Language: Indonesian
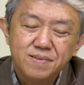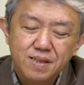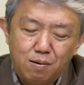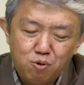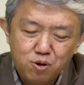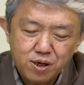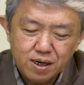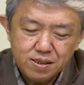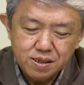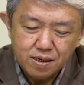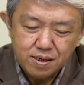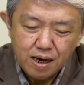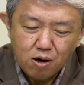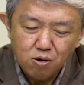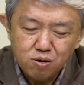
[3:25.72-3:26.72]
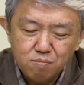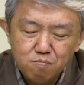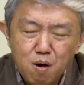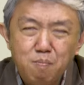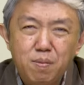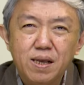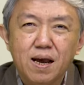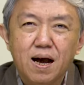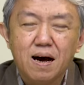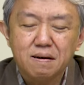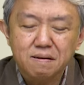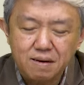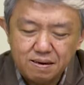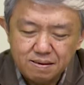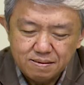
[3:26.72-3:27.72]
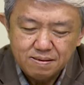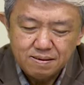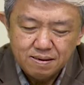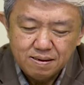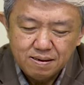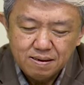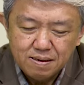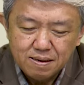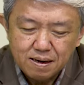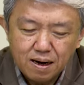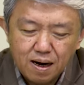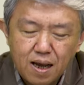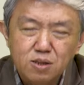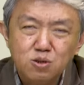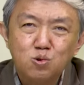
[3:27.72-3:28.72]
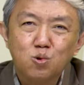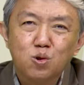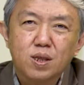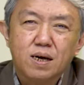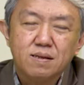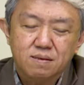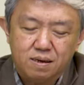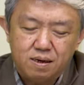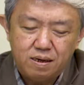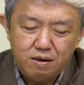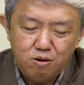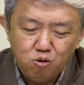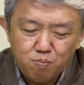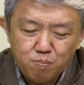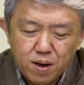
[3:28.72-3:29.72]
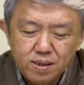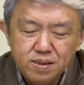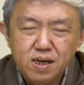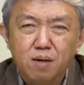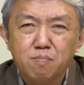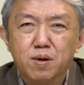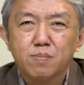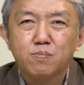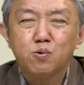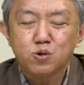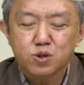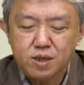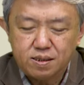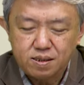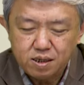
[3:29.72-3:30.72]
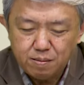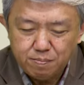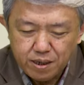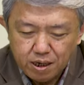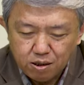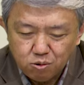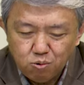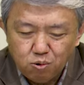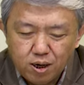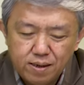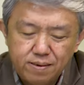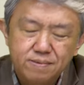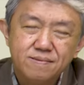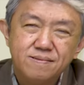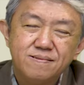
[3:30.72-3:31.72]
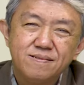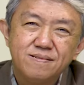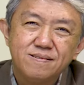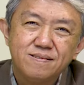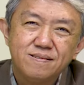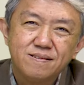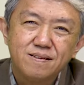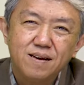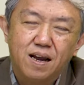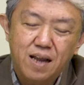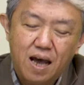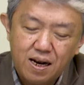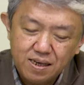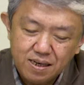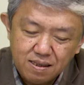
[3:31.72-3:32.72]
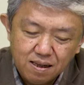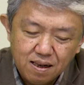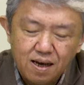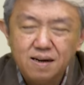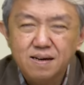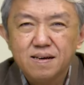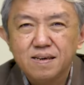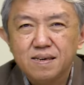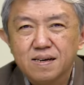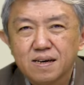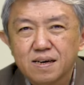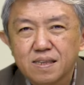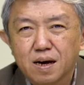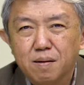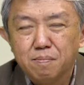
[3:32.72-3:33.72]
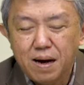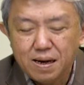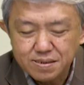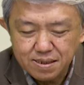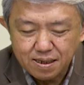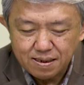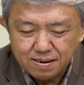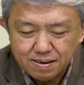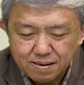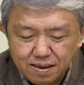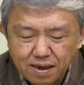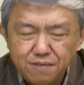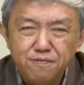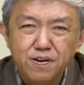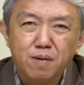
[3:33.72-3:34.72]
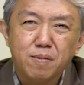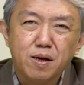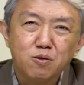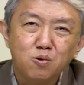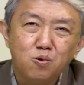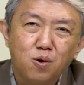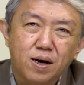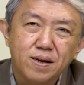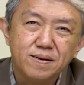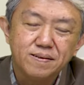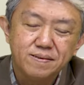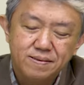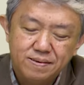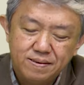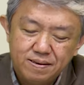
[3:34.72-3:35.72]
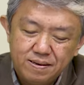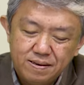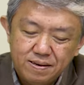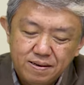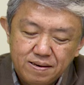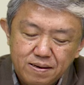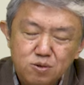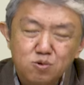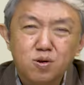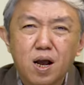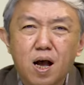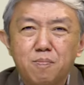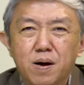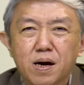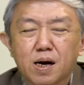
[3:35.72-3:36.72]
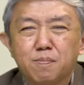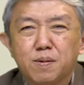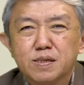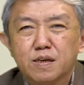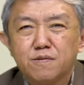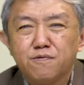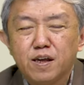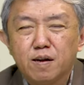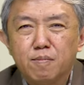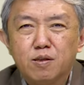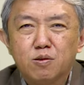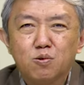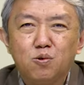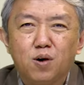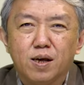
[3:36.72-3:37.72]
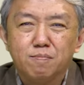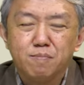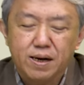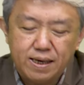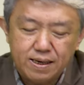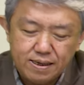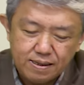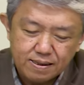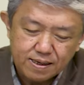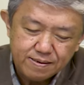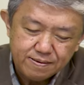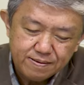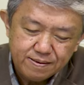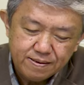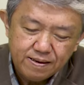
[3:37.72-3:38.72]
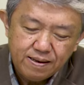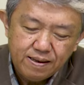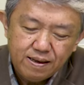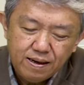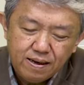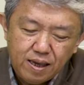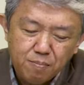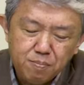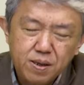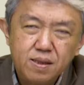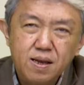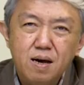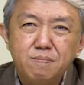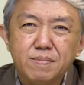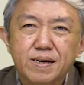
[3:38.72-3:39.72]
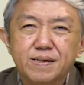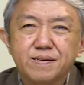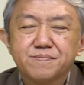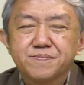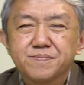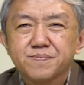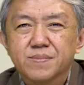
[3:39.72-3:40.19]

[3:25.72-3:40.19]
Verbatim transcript: Namun Raja Daud memelihara kelanjutan kehidupan yang berpusat kepada Tuhan. Dan hal inilah yang kita baca dari firman Tuhan. Saudara, apakah pesan firman Tuhan bagi kita? Yang pertama,